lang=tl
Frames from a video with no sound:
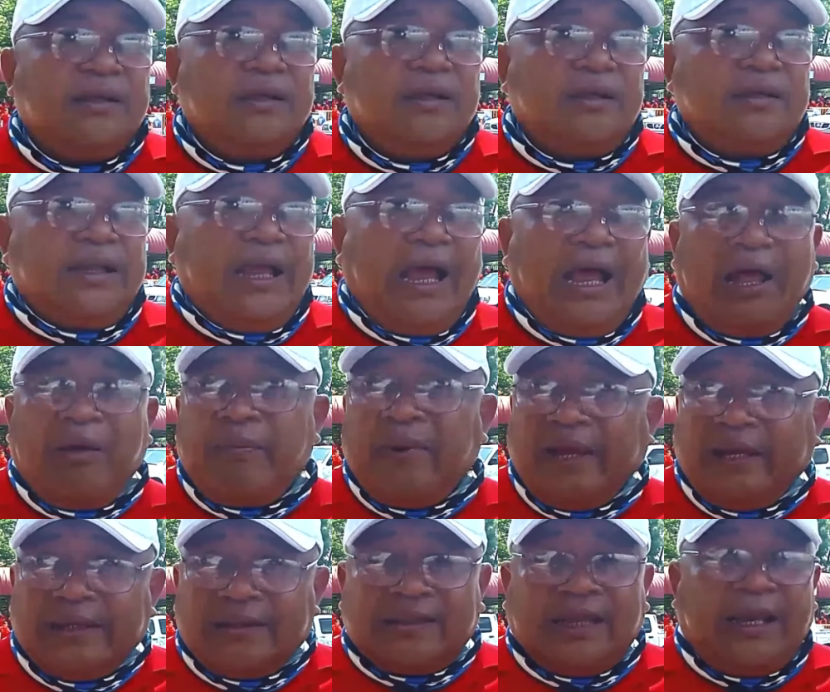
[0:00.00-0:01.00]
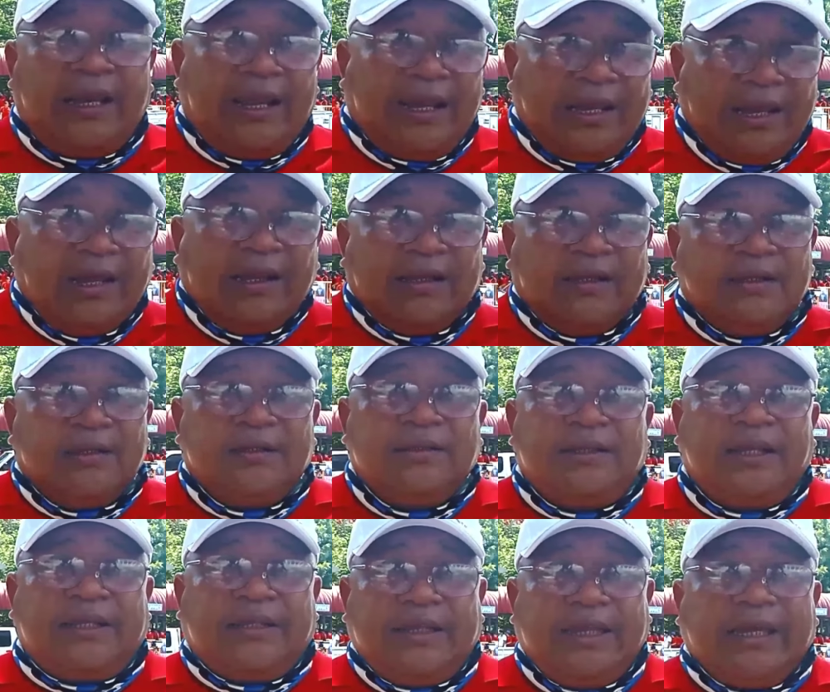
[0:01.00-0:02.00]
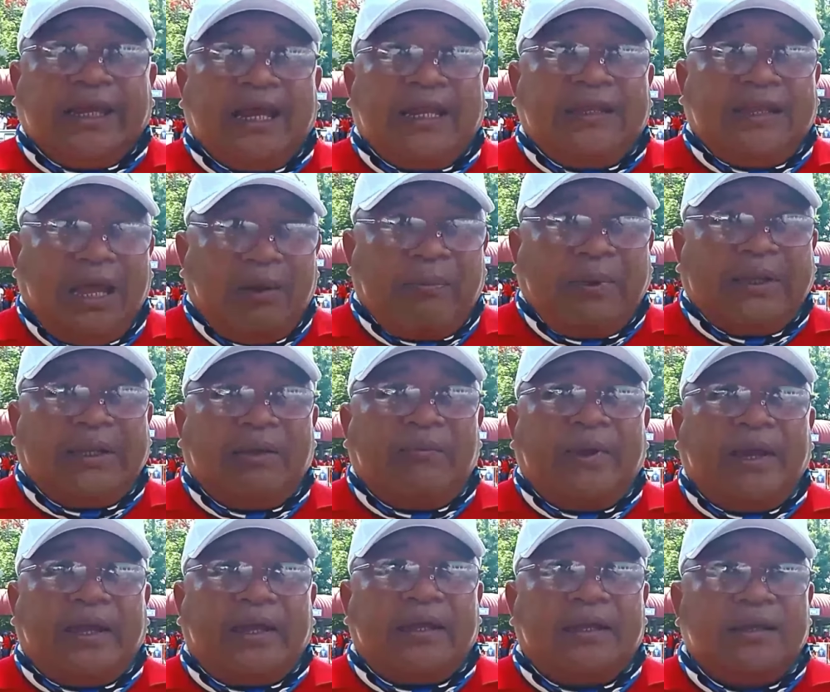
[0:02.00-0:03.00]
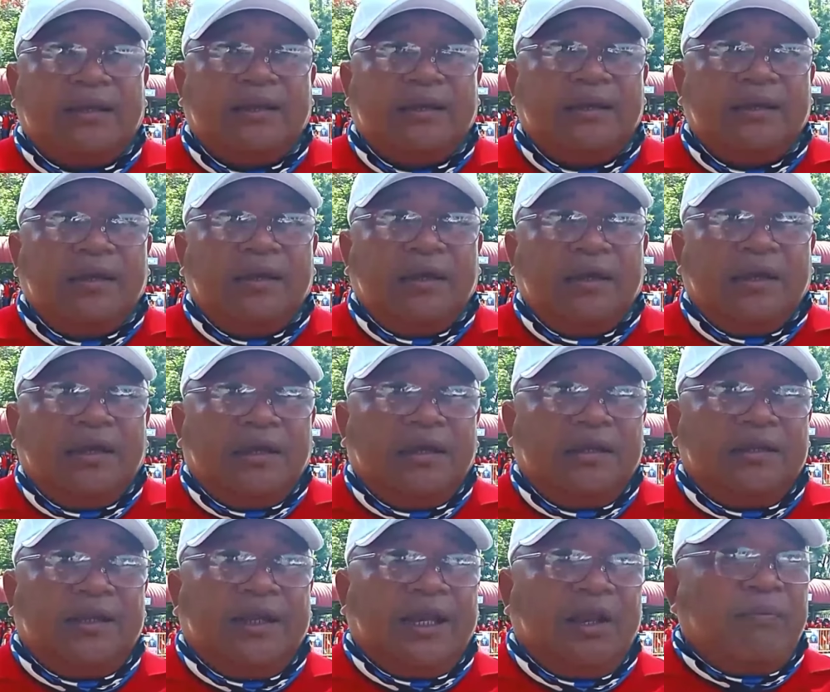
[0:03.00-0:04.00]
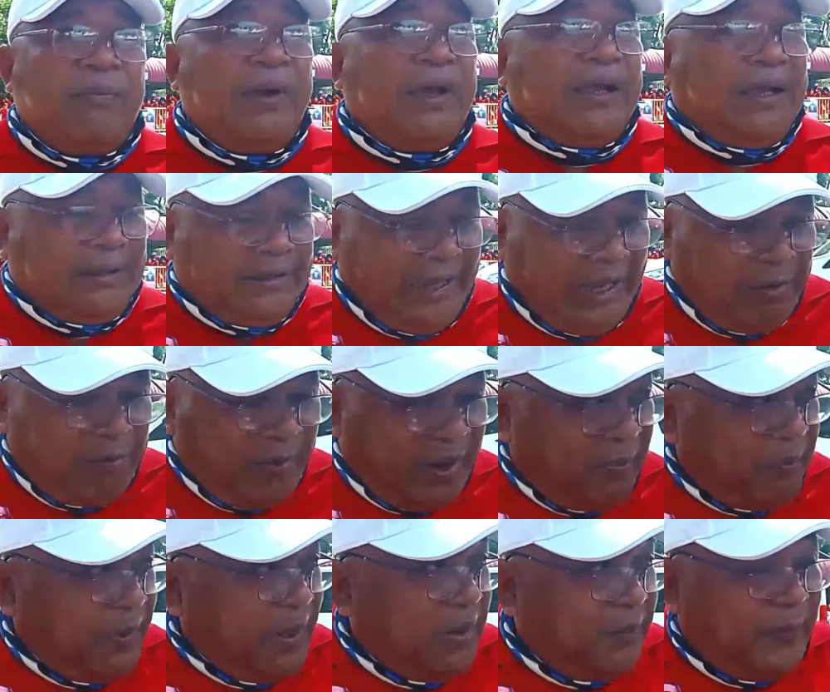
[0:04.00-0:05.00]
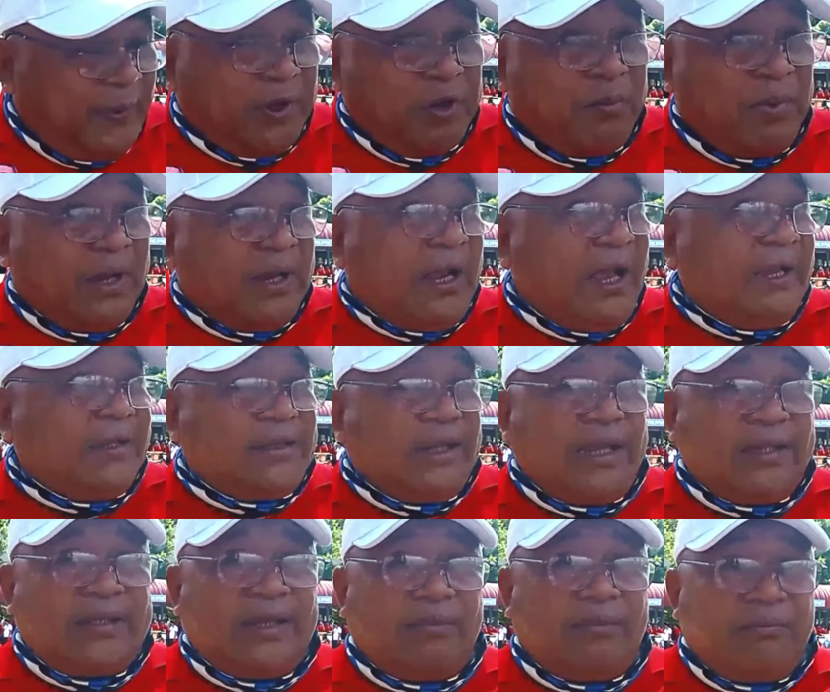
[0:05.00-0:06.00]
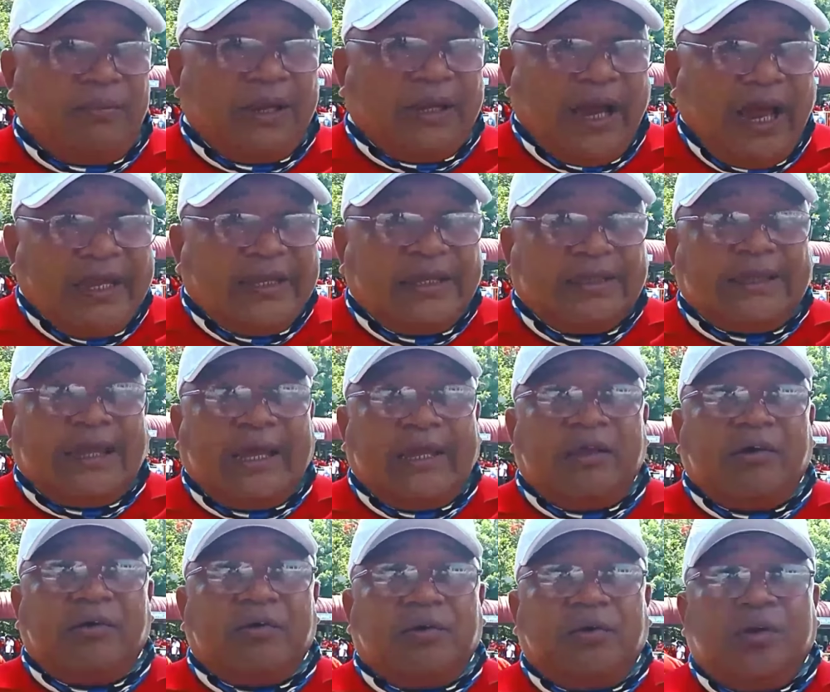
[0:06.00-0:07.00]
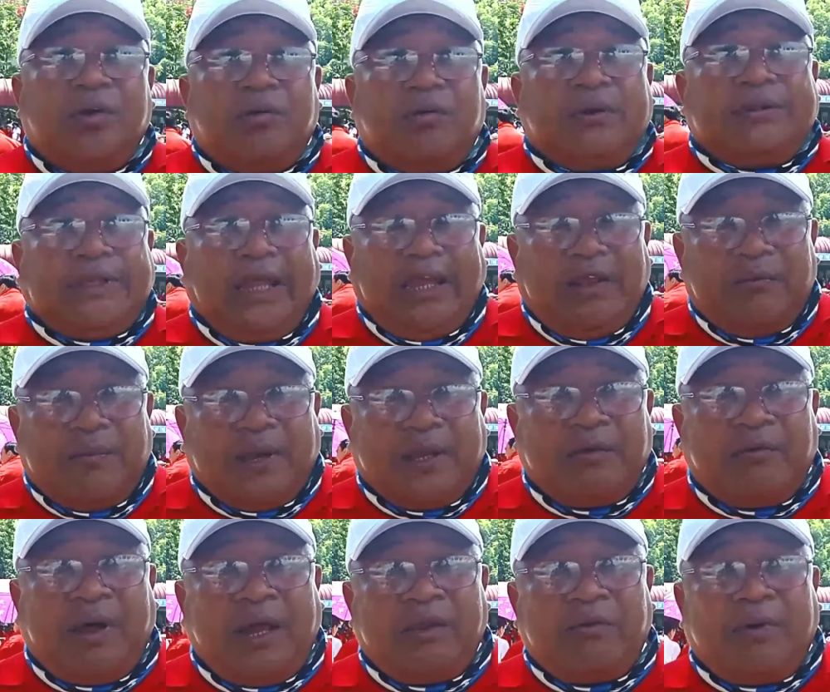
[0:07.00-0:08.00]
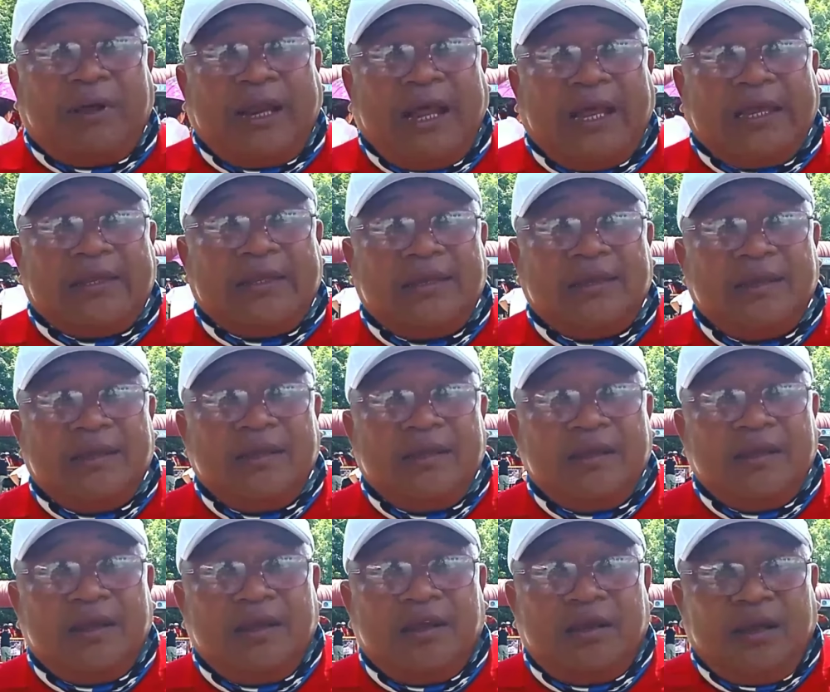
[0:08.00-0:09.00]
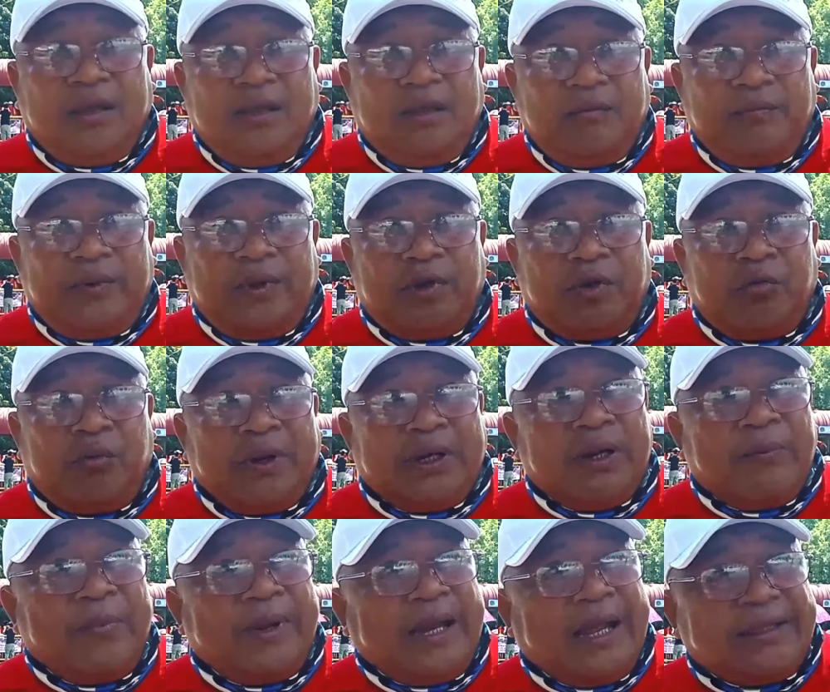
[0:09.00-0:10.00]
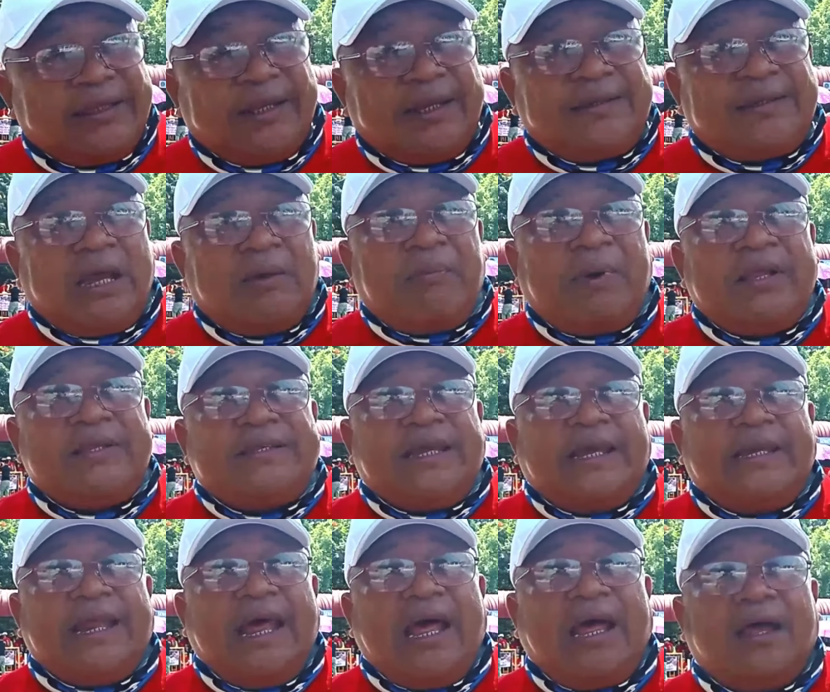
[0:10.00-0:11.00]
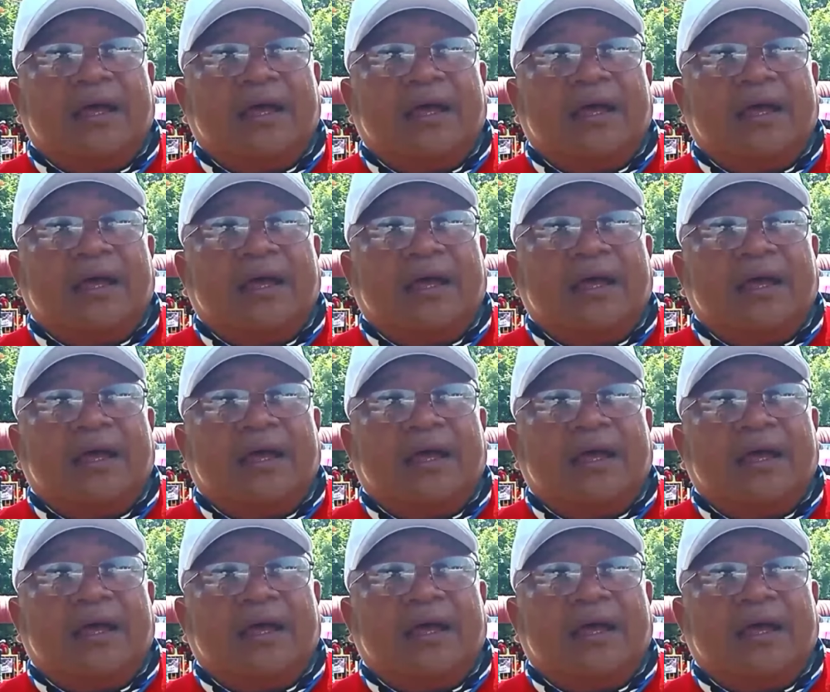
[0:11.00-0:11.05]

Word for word: Sa amin, talagang dikdikan, laban kami. Hindi na pa, tayong mga Pilipino magkaisa, magkaisa tayo. Huwag tayong mag-iwahiwalay. Pero huwag naman natin isama ang China.